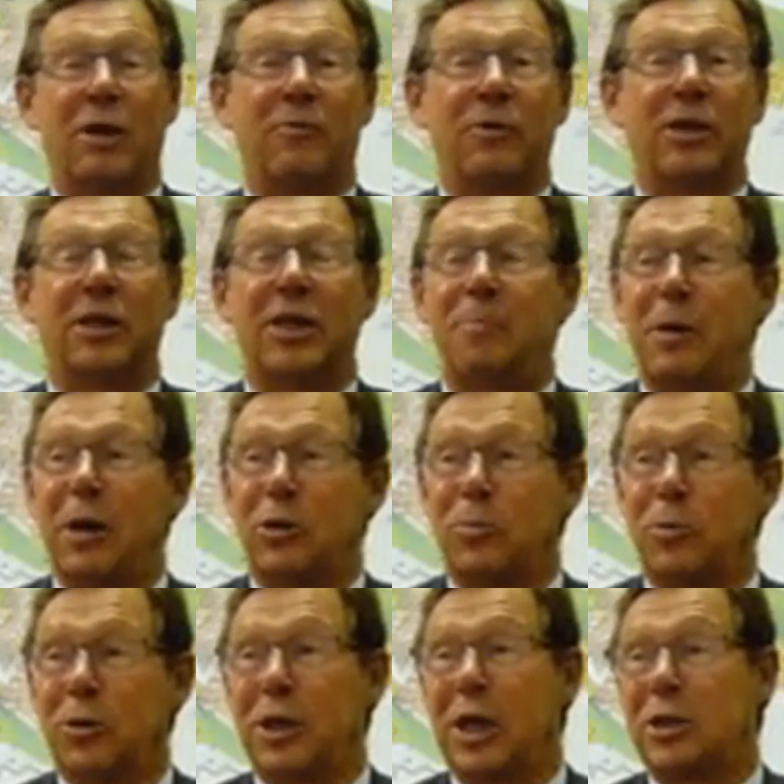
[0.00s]
on a fait des
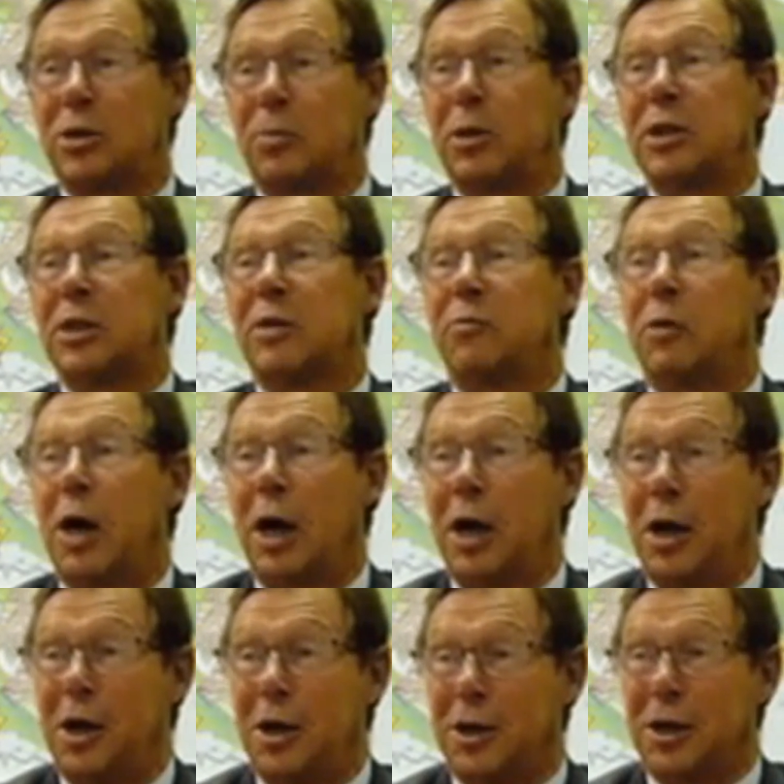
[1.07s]
départementales sans bien
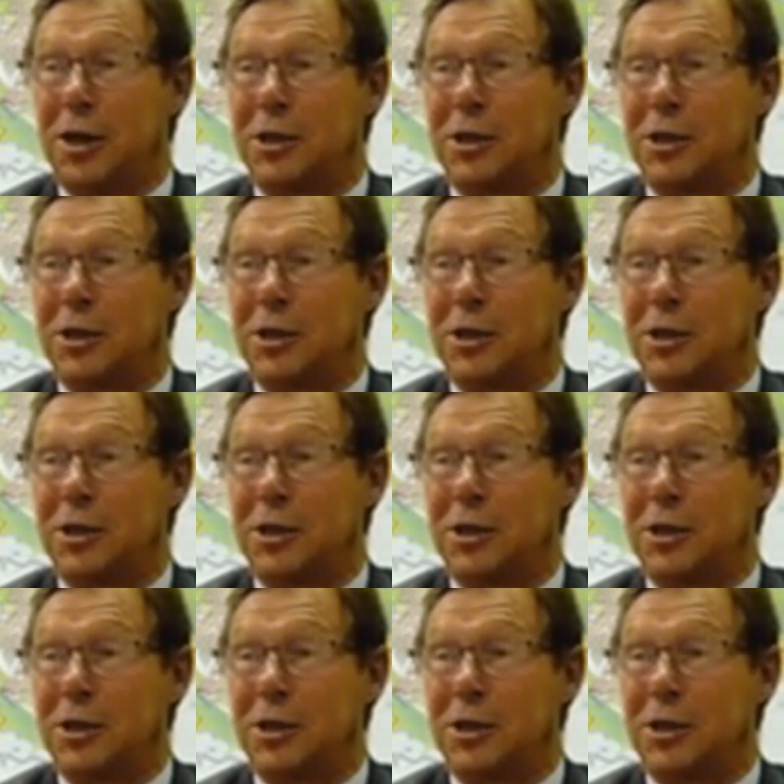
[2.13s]
savoir